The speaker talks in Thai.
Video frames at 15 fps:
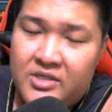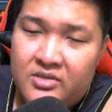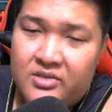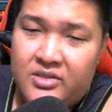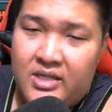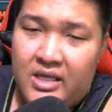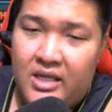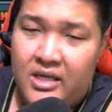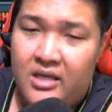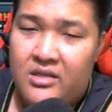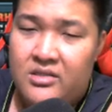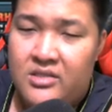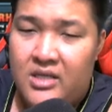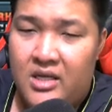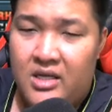อสี
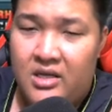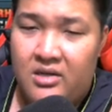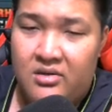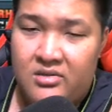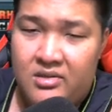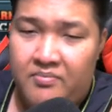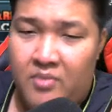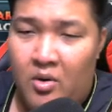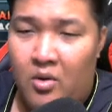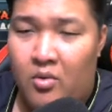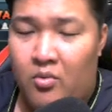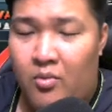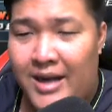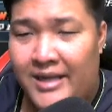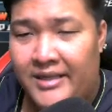46
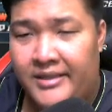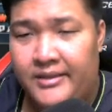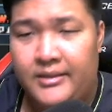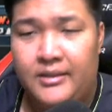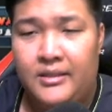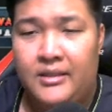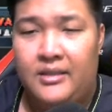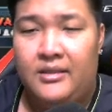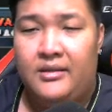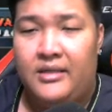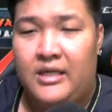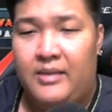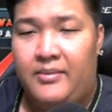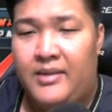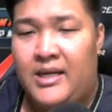วันเดั
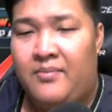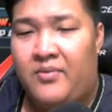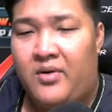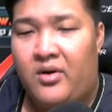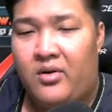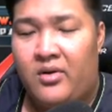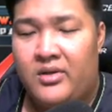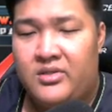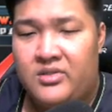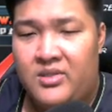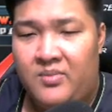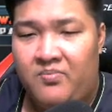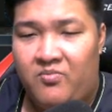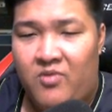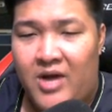บับร้อัพ
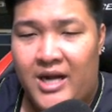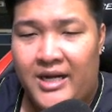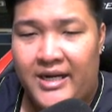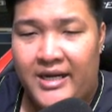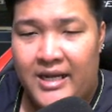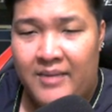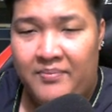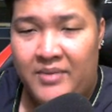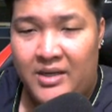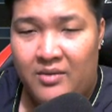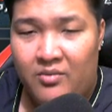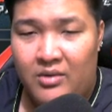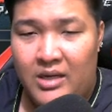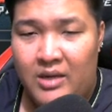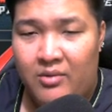110 วันนะครับเปลี่ยนอาวุ
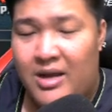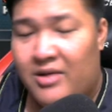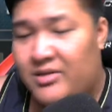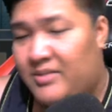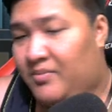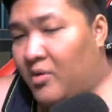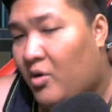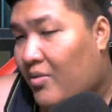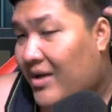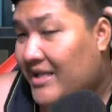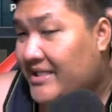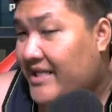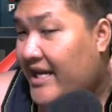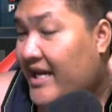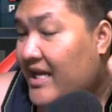ธเร็ว 96 วัน
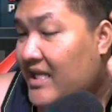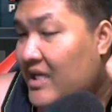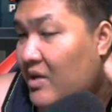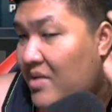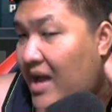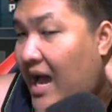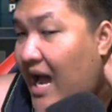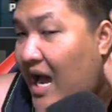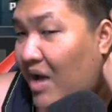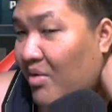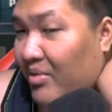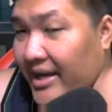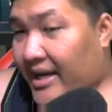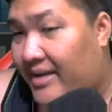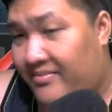ใช้กันยาว ๆ
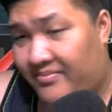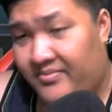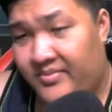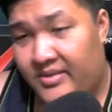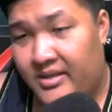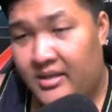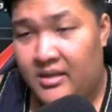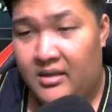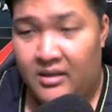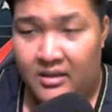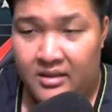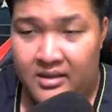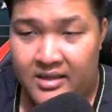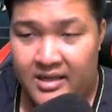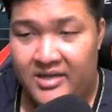นะครับ
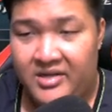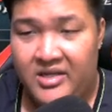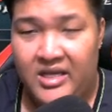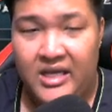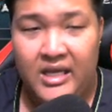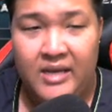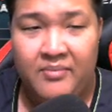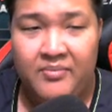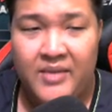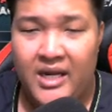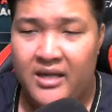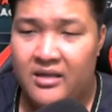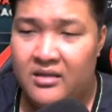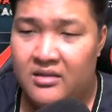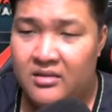กันทีมนะ
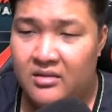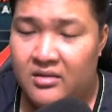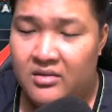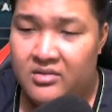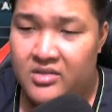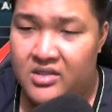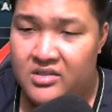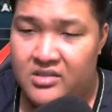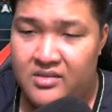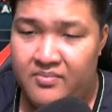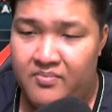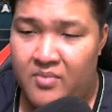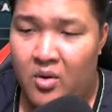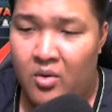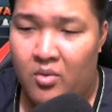จ
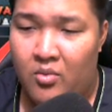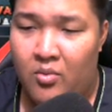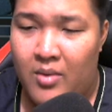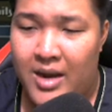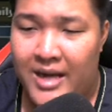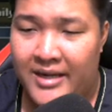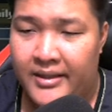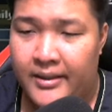ห6วัน